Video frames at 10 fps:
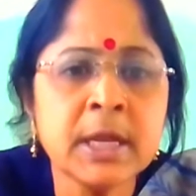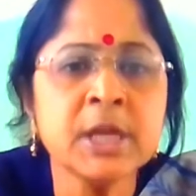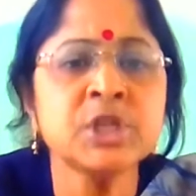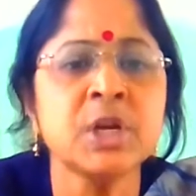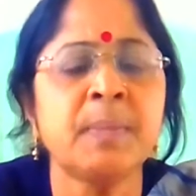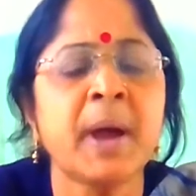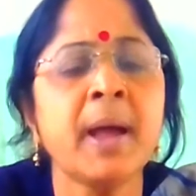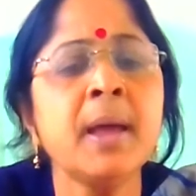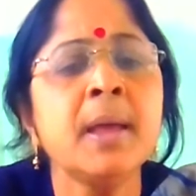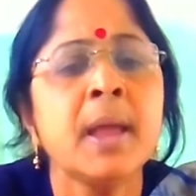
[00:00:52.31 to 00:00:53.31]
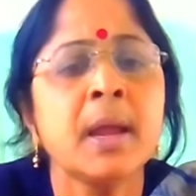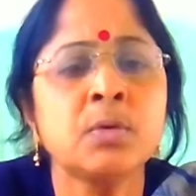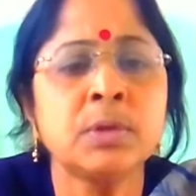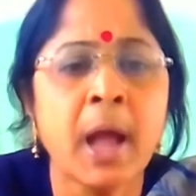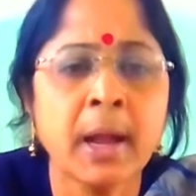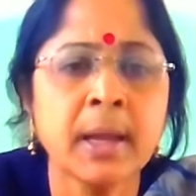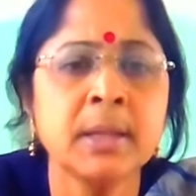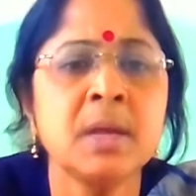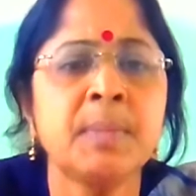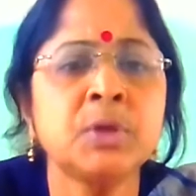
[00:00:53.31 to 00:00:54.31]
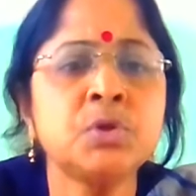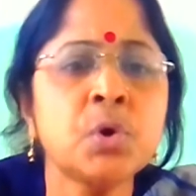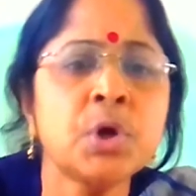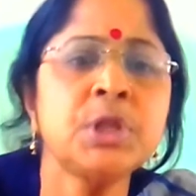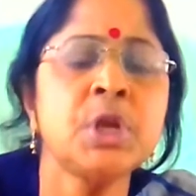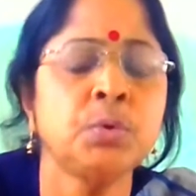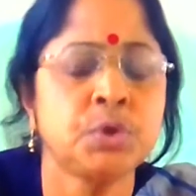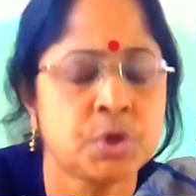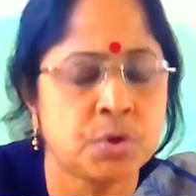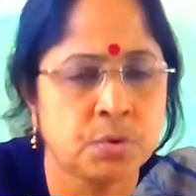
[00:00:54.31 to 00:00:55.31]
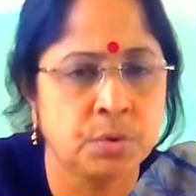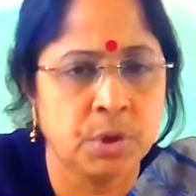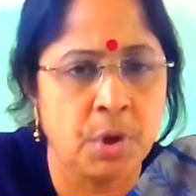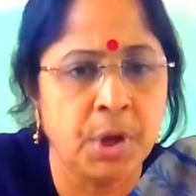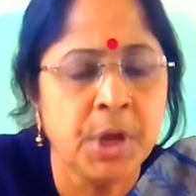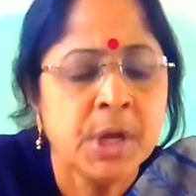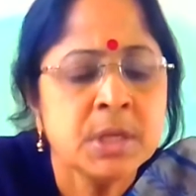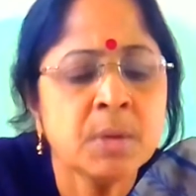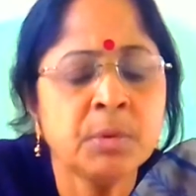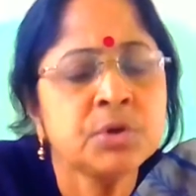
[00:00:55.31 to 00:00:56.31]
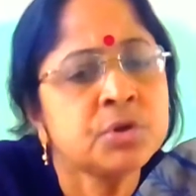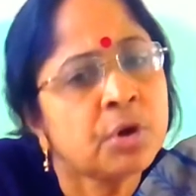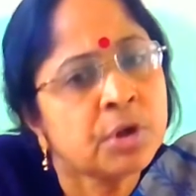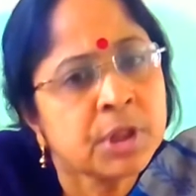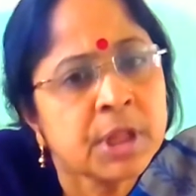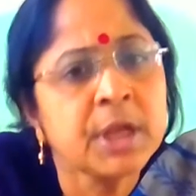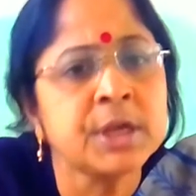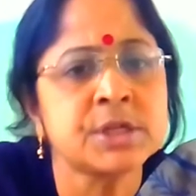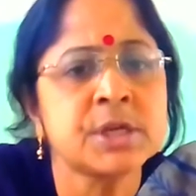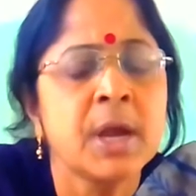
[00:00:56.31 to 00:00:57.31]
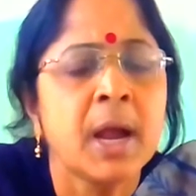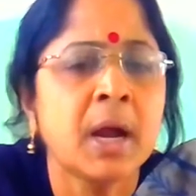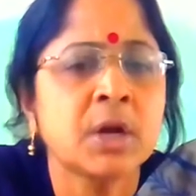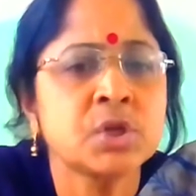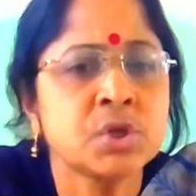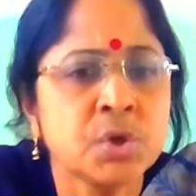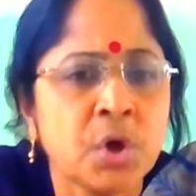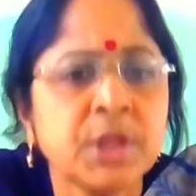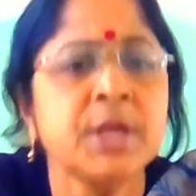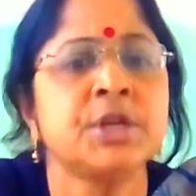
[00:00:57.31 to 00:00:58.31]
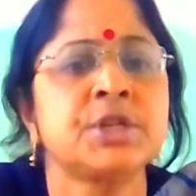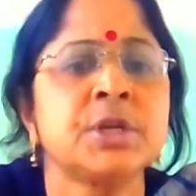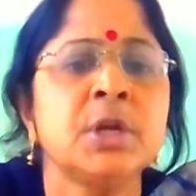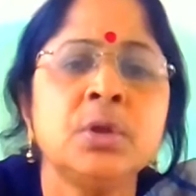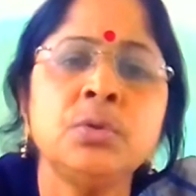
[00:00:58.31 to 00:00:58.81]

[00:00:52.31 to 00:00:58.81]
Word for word: ঠেসে বা একটু ধাক্কা দিয়ে বা জোর দিয়ে উচ্চারণ করতে হয় যেমন সন্দেশ আর স্বদেশ